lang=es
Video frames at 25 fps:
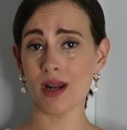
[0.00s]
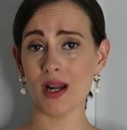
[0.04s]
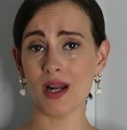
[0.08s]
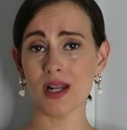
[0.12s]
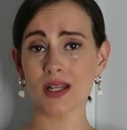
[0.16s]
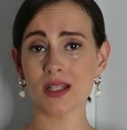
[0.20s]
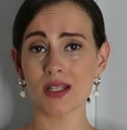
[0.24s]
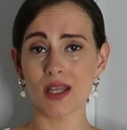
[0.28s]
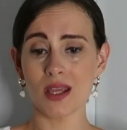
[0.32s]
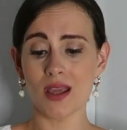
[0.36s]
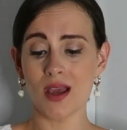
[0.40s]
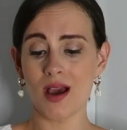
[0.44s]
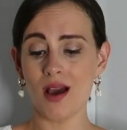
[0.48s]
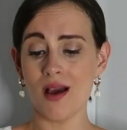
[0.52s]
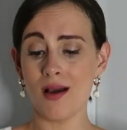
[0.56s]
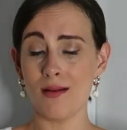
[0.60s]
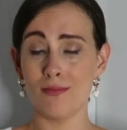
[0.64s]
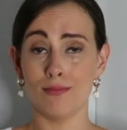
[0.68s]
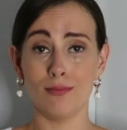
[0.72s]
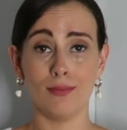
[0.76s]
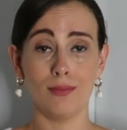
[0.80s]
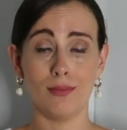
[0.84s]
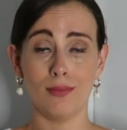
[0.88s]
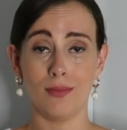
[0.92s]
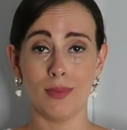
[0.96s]
perlas y
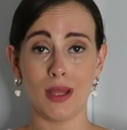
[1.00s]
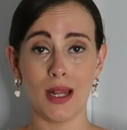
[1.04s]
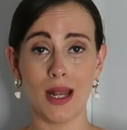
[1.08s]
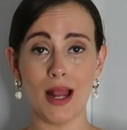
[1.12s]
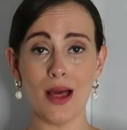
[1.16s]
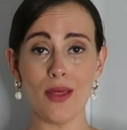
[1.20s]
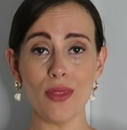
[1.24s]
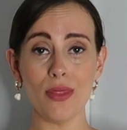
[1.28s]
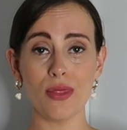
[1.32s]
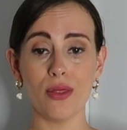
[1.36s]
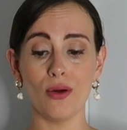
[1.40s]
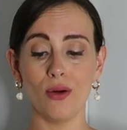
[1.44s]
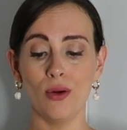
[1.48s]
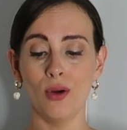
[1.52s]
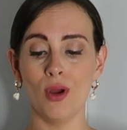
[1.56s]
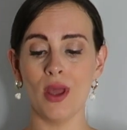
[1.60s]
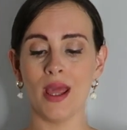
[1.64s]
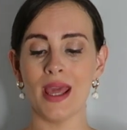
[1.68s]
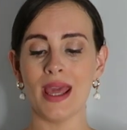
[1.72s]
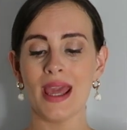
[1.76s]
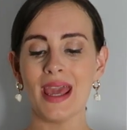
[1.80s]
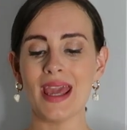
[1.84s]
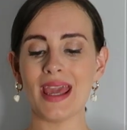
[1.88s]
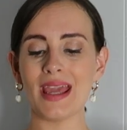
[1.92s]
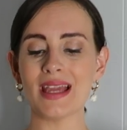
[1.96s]
ya mm, me lanzo.
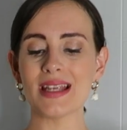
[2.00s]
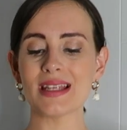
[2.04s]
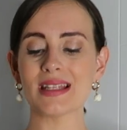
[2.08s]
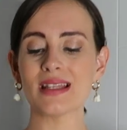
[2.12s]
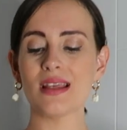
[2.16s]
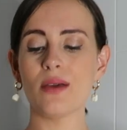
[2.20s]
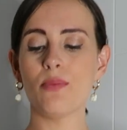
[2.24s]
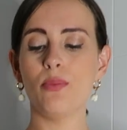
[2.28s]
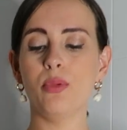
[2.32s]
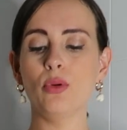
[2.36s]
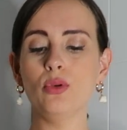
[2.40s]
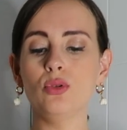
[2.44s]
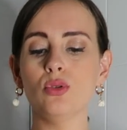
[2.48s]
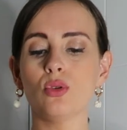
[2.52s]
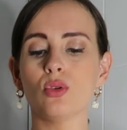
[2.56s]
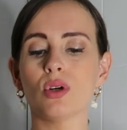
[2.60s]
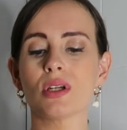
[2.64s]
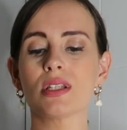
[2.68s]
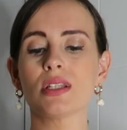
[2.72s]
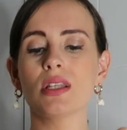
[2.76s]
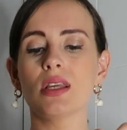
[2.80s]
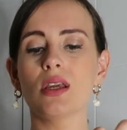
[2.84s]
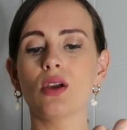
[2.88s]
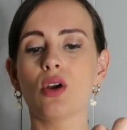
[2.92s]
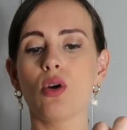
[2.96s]
Este punto
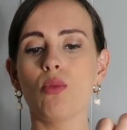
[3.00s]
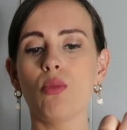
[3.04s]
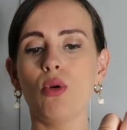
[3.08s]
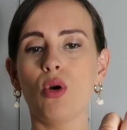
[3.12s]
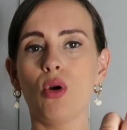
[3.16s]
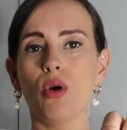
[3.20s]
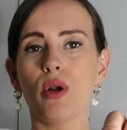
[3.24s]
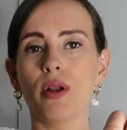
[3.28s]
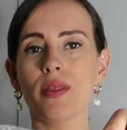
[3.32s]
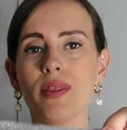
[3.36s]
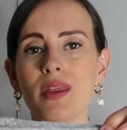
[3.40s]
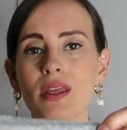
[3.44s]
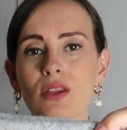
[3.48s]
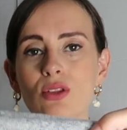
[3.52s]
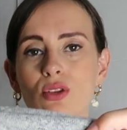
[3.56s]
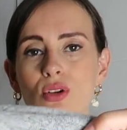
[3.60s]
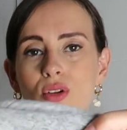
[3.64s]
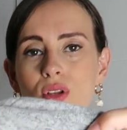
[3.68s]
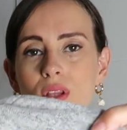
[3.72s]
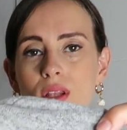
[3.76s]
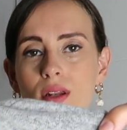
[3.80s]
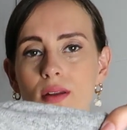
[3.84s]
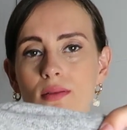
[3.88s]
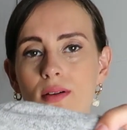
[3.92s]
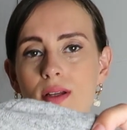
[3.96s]
así como
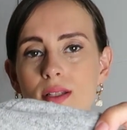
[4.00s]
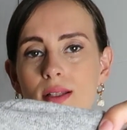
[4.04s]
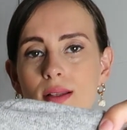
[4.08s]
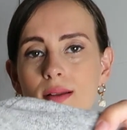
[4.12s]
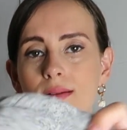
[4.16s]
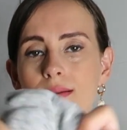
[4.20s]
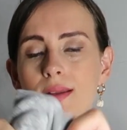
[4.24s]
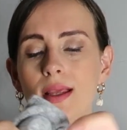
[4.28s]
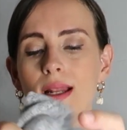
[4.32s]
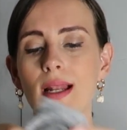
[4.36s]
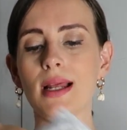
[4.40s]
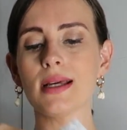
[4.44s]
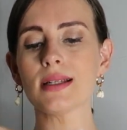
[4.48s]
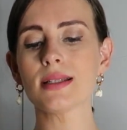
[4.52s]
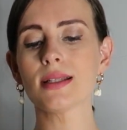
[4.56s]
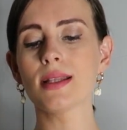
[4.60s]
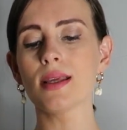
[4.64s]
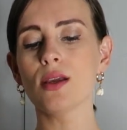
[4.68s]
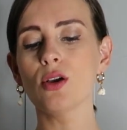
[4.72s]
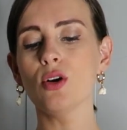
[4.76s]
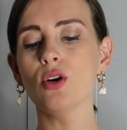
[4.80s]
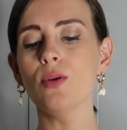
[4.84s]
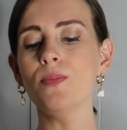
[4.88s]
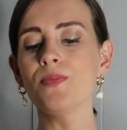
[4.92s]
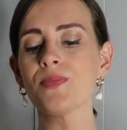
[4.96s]
gordito, tiene bastante
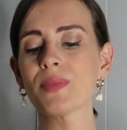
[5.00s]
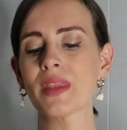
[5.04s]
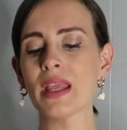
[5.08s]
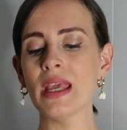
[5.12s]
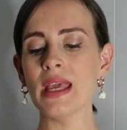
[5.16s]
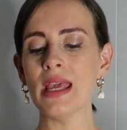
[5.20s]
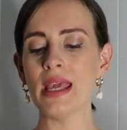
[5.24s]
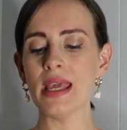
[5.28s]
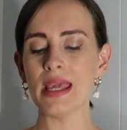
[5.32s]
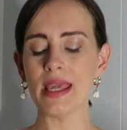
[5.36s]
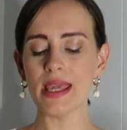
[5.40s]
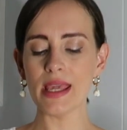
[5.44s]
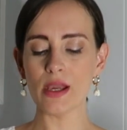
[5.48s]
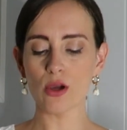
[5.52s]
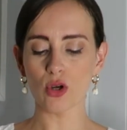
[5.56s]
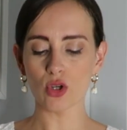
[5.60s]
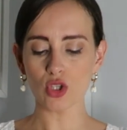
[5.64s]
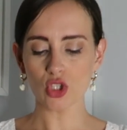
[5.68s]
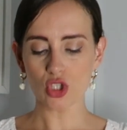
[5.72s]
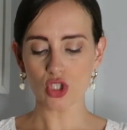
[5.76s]
elástico y